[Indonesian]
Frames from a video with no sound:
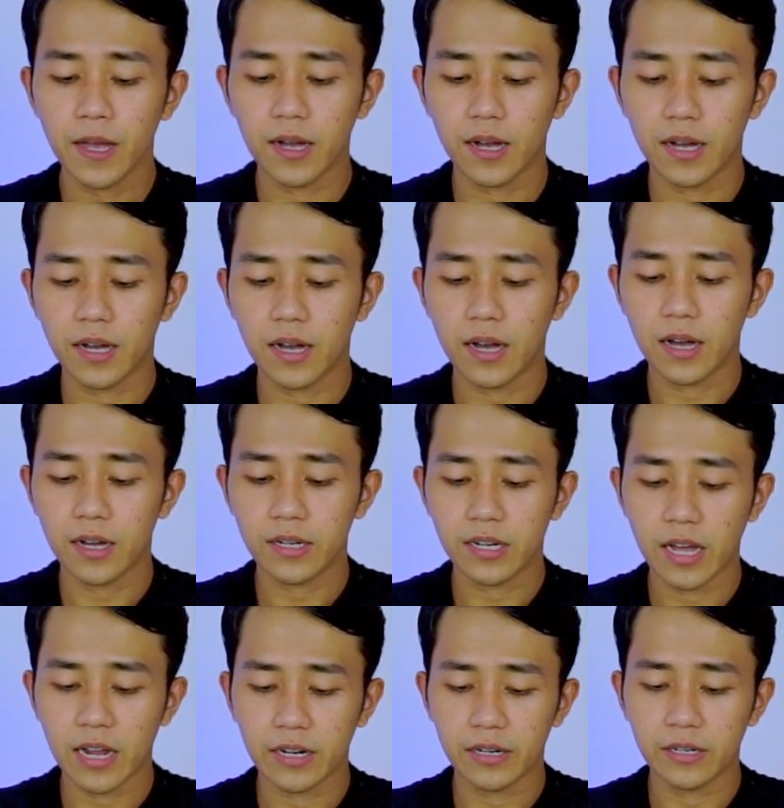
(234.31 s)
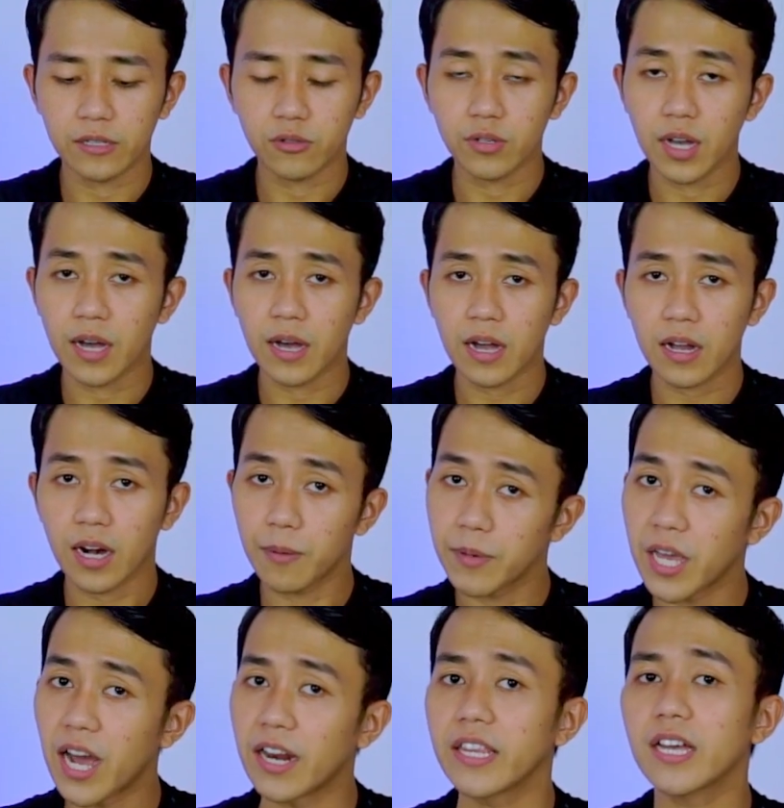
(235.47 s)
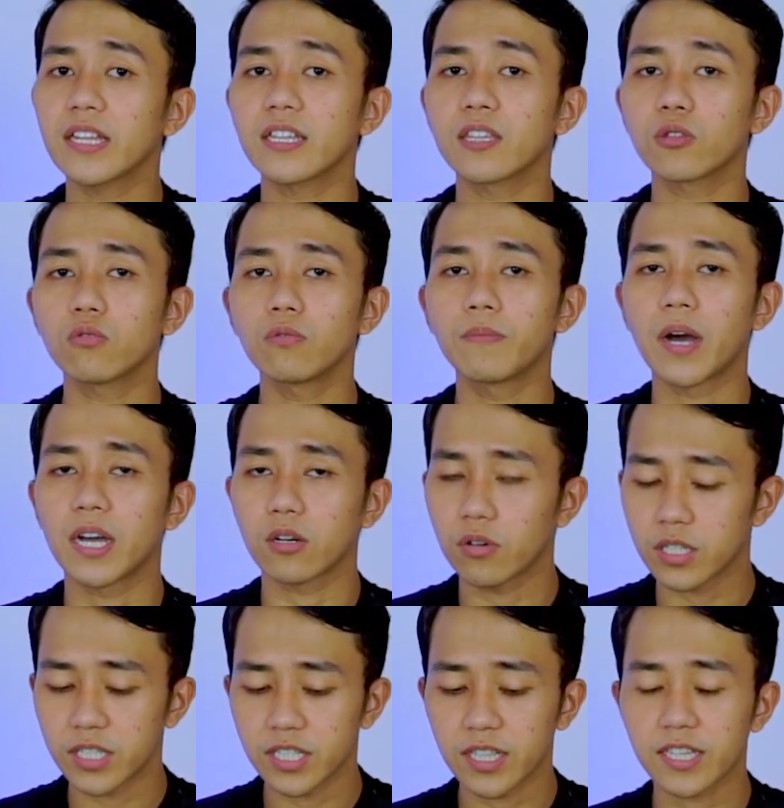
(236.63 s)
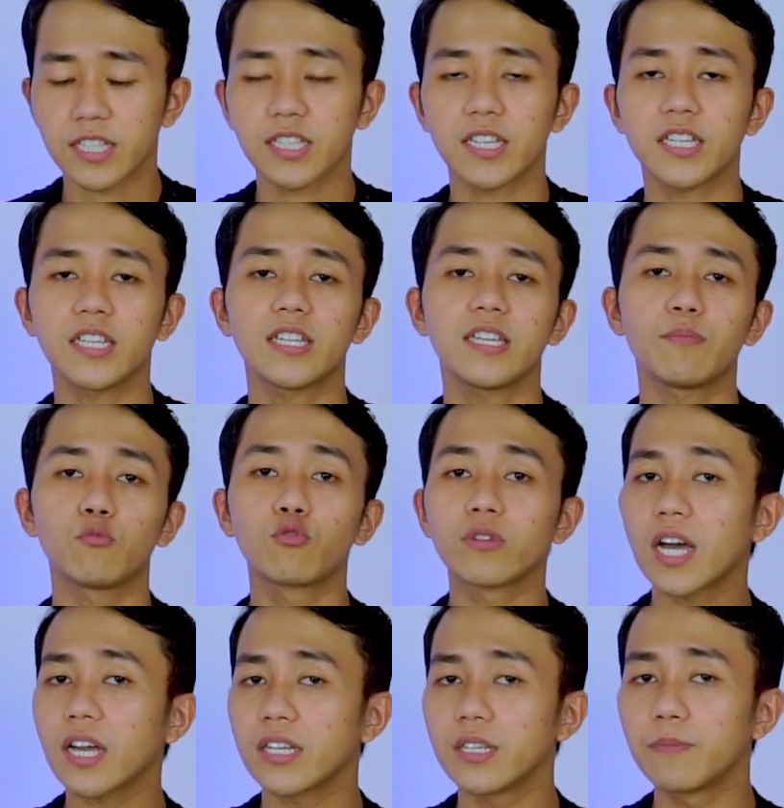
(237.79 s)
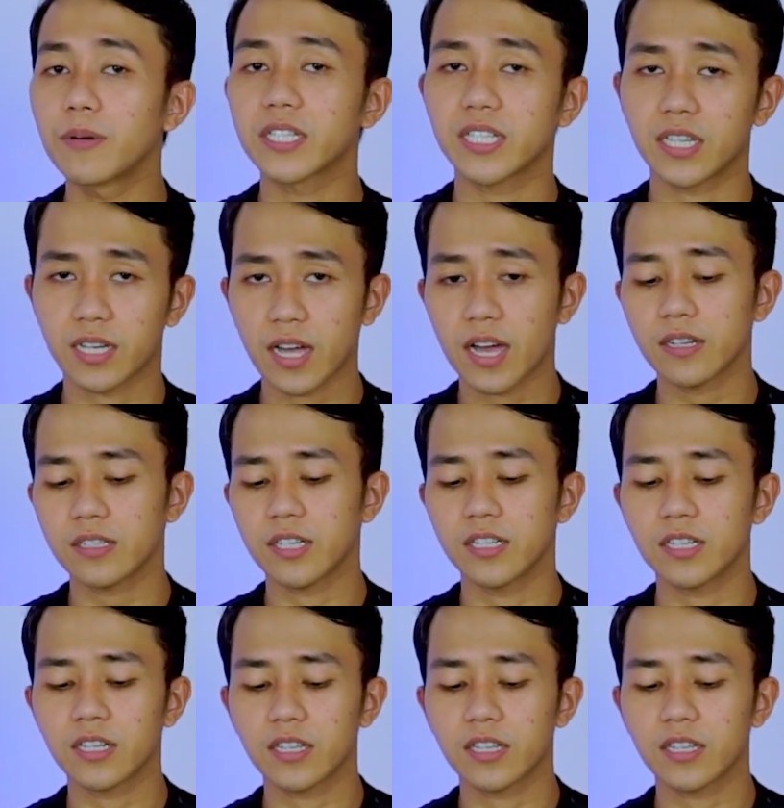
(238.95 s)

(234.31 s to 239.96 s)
Uh, dan juga kelebihannya tentu bahan kulit sintetis ini mudah dibersihkan jadi